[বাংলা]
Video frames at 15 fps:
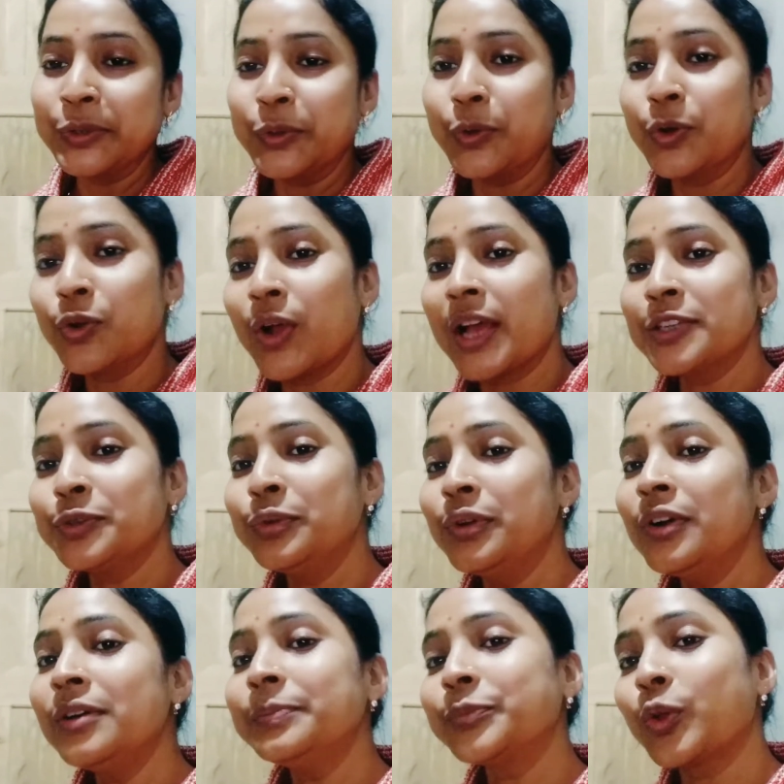অন্য কাজগুলো
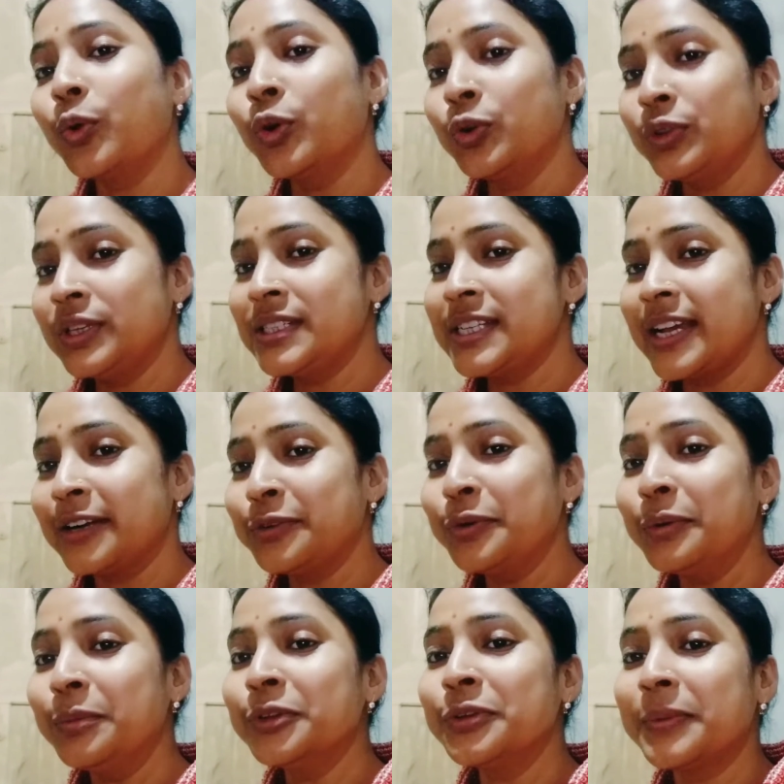অন্যদিন শেয়ার
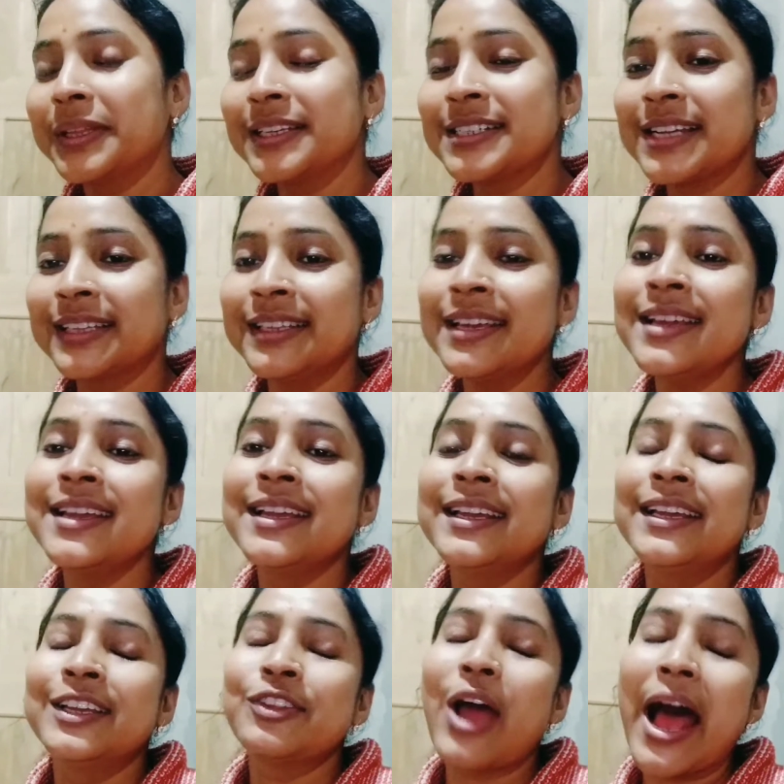করব তোমাদের সাথে
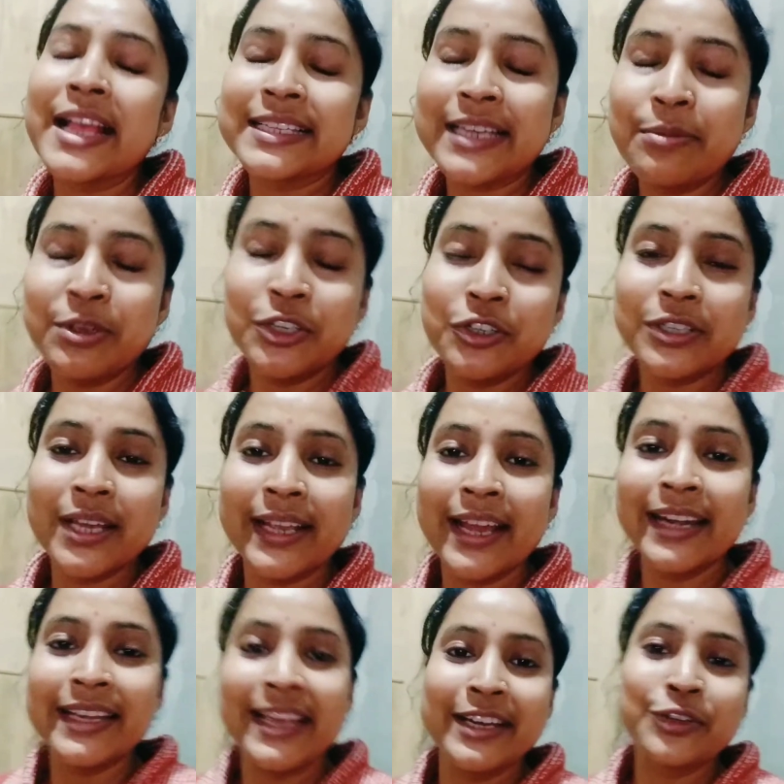তো আজকে ভিডিওটা
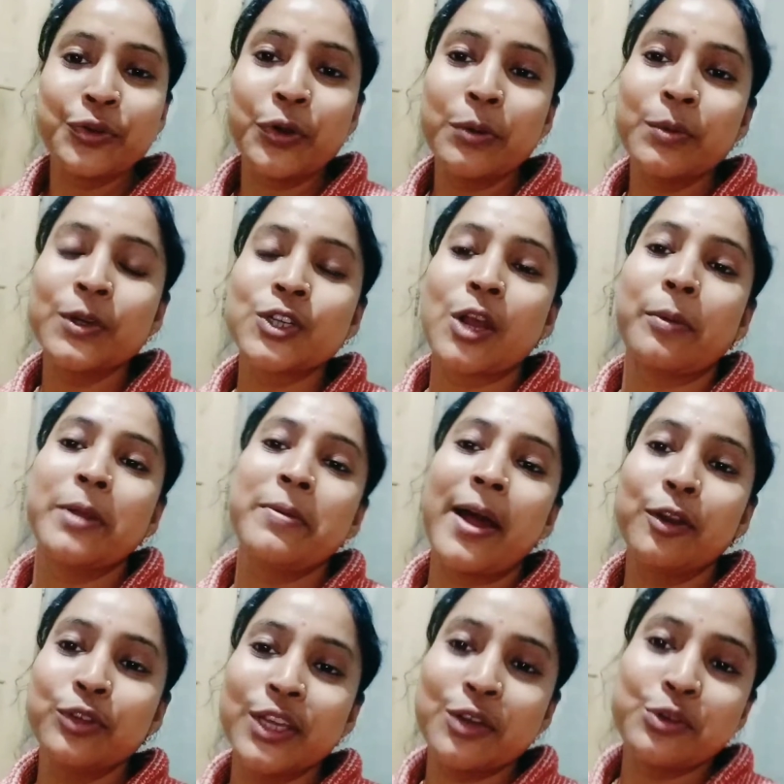এখানে এন্ড করব সবাই
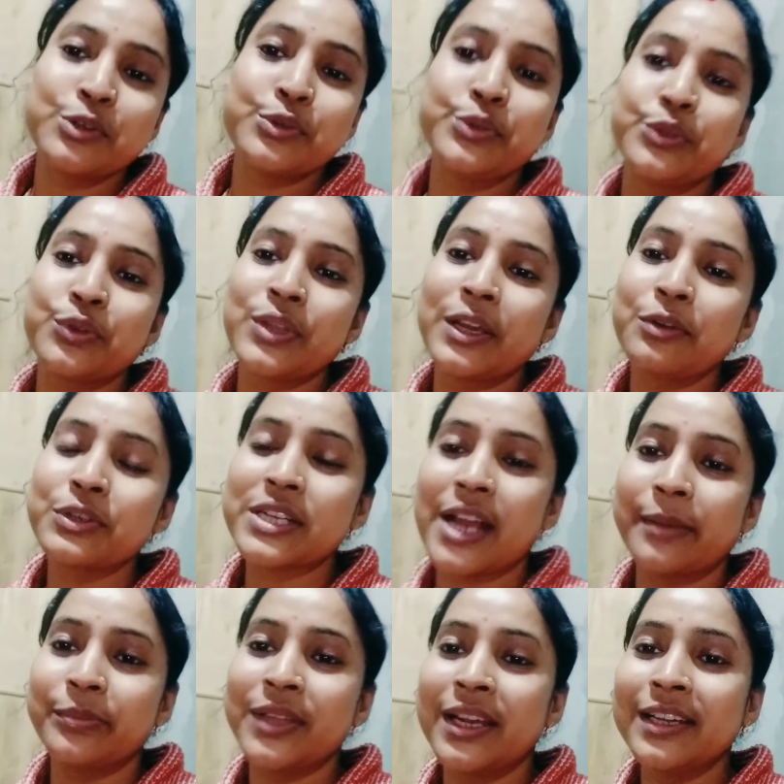ভালো থেকো সুস্থ থেকো
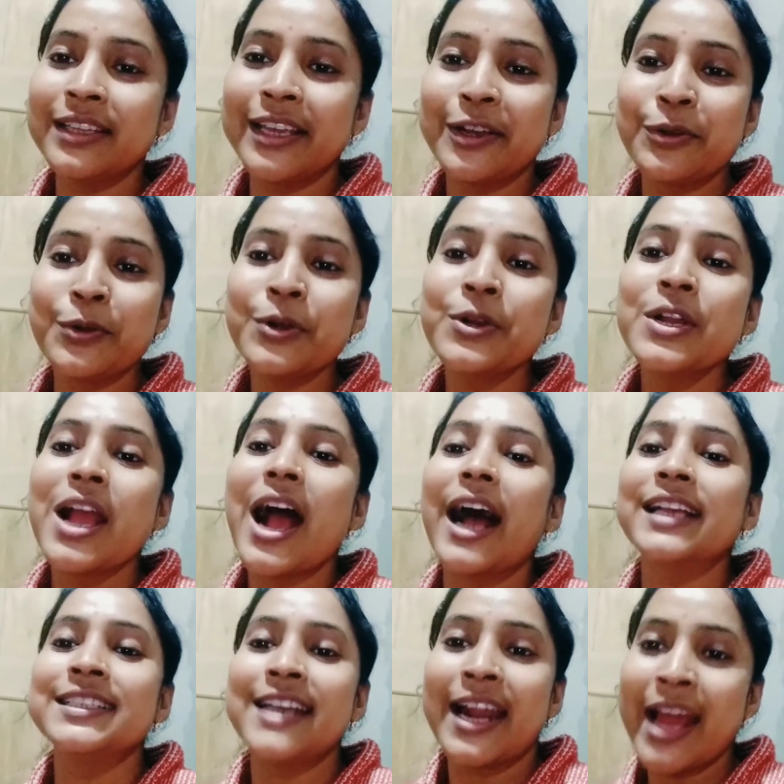সাবধানে থেকো
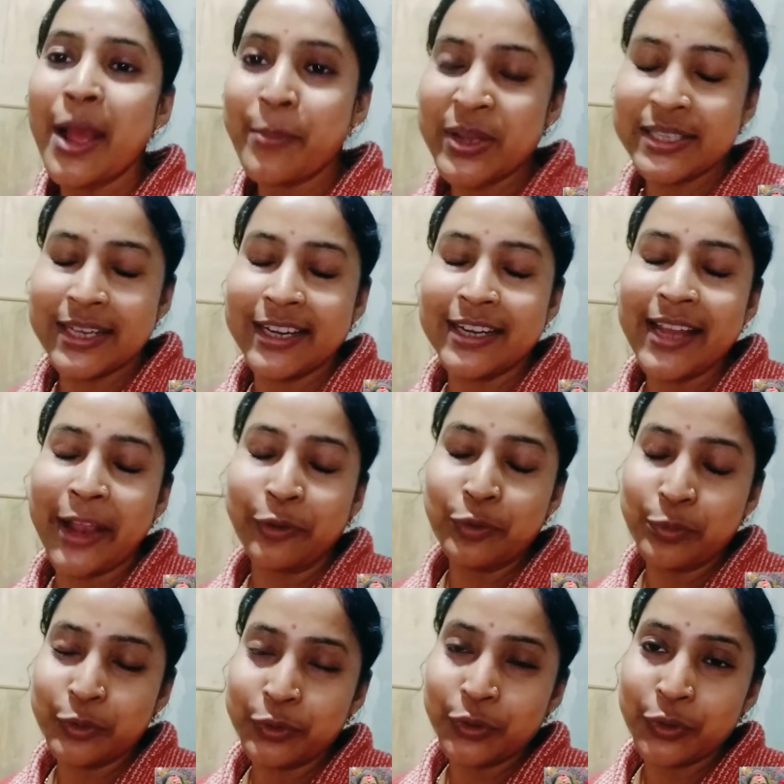আর যারা আমার চ্যানেলে এখনো
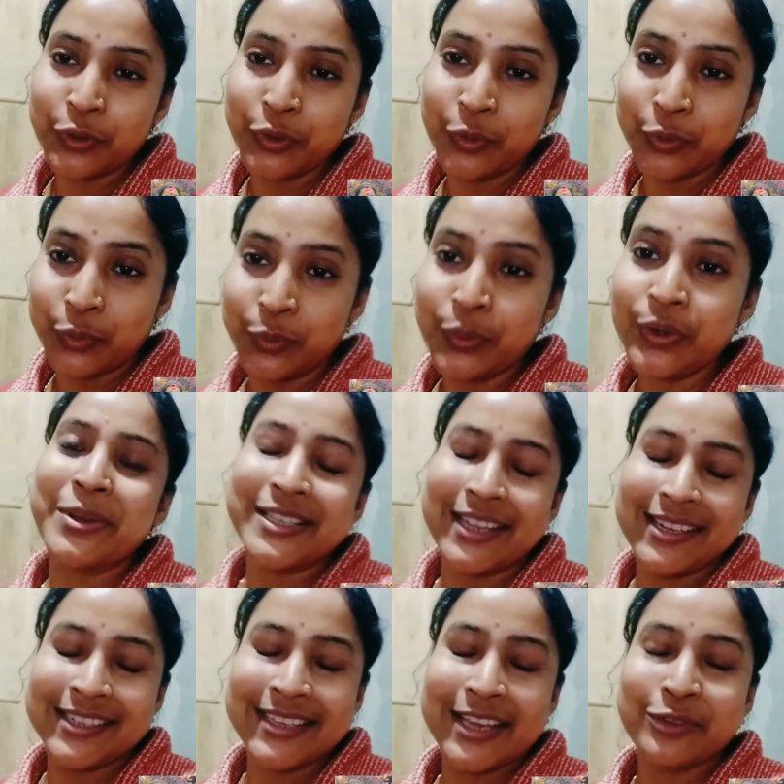পর্যন্ত নতুন বা
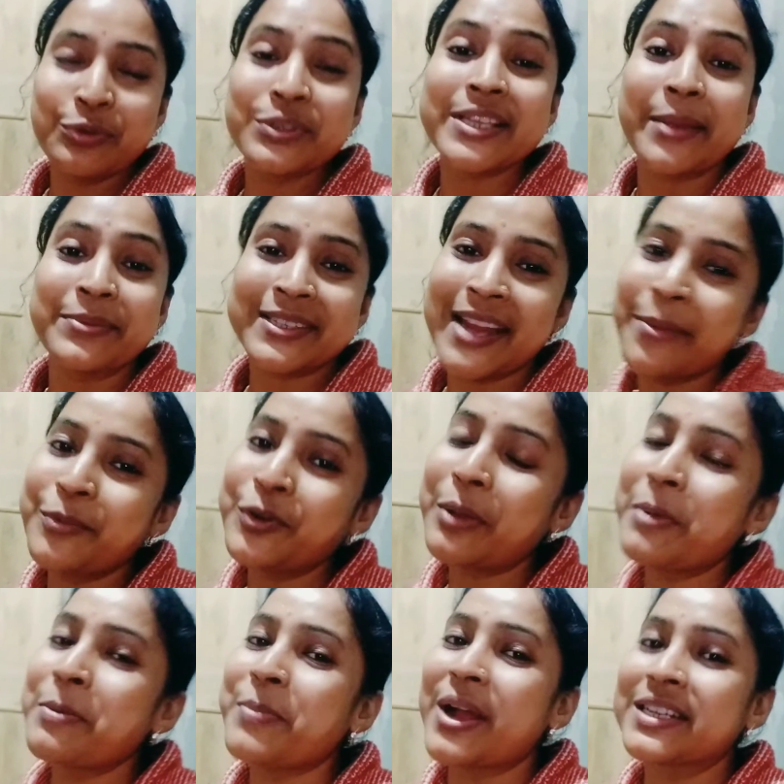চ্যানেলটিকে একটু সাবস্ক্রাইব করে
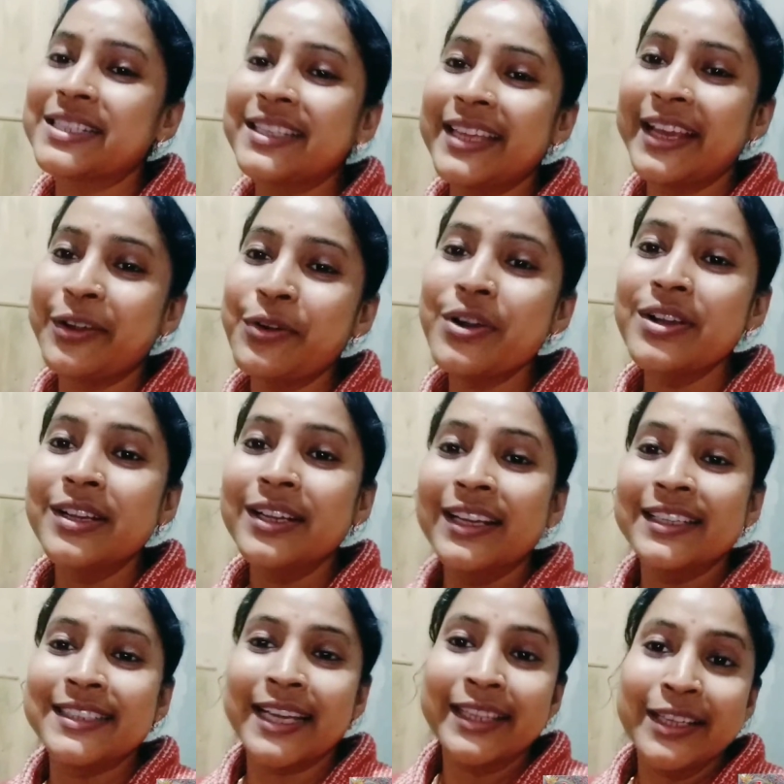আমার পাশে থেকো
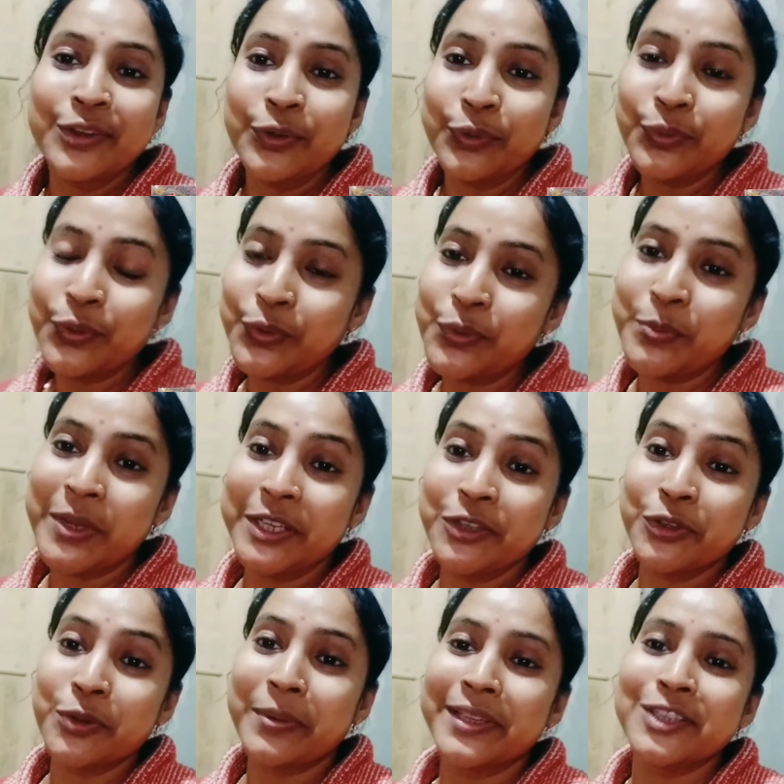যাতে নতুন নতুন ভিডিও
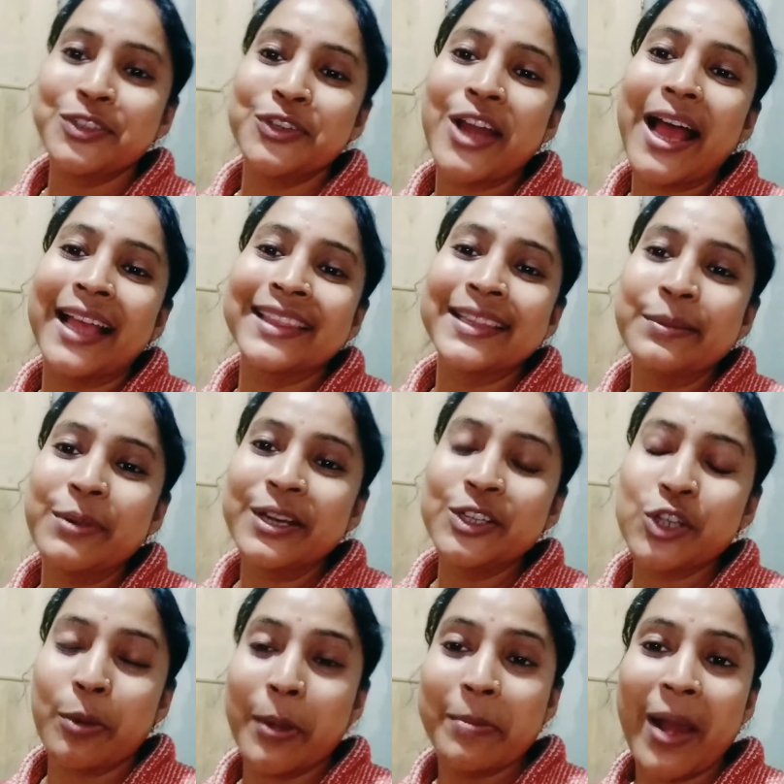তোমাদের জন্য আনতে পারি
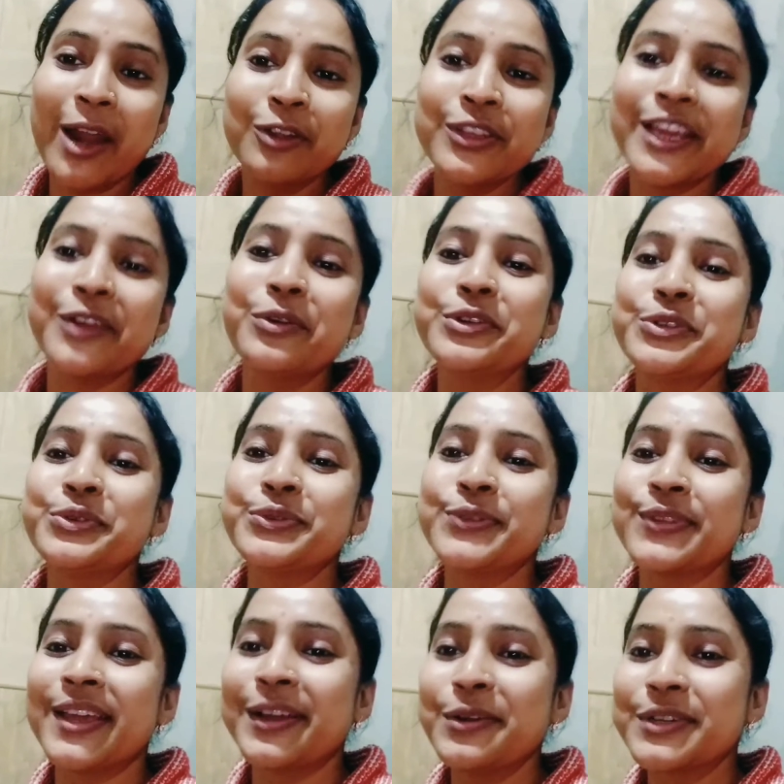সবাই ভালো থেকো সুস্থ
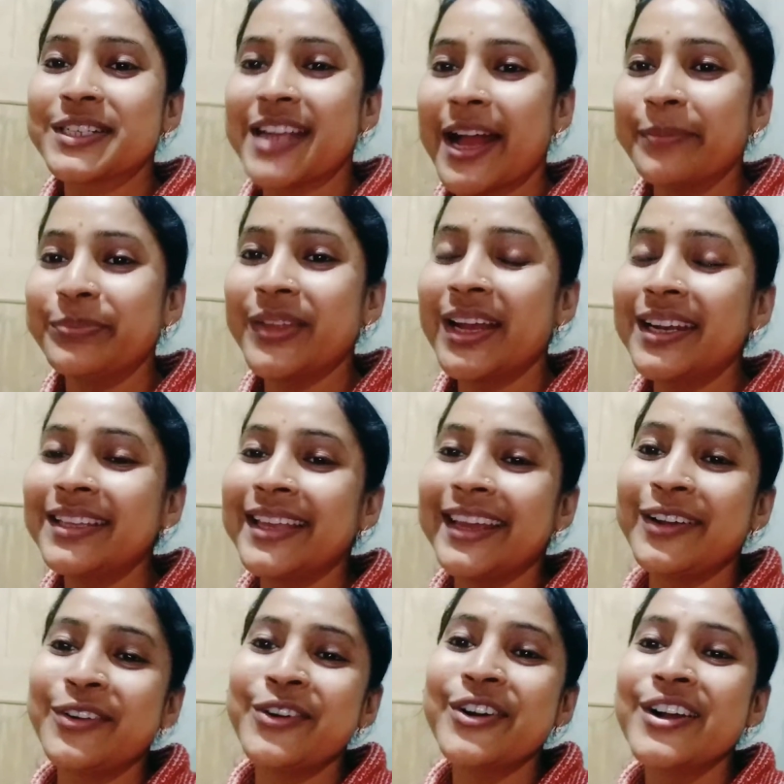থেকো সাবধানে
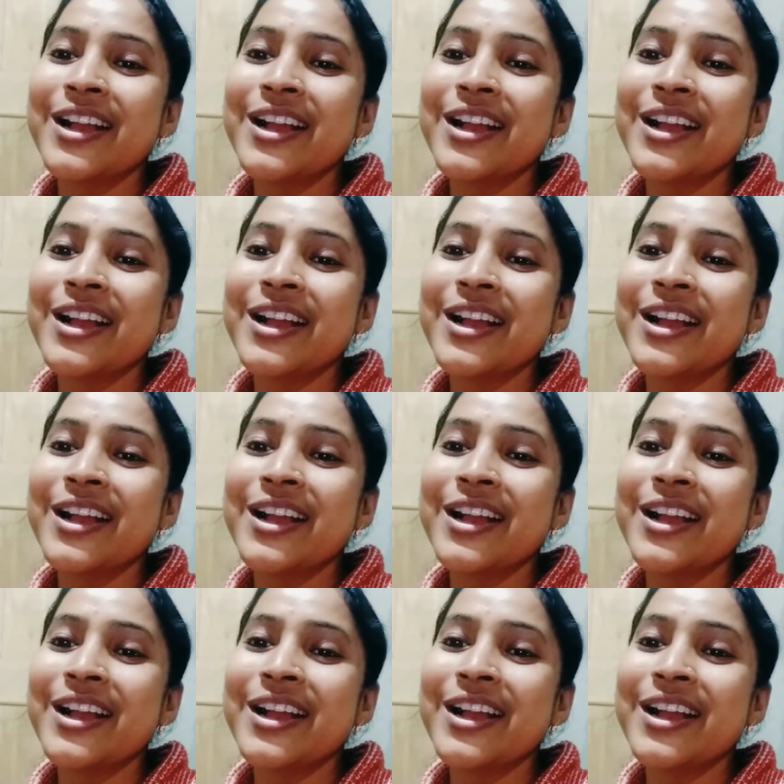থেকো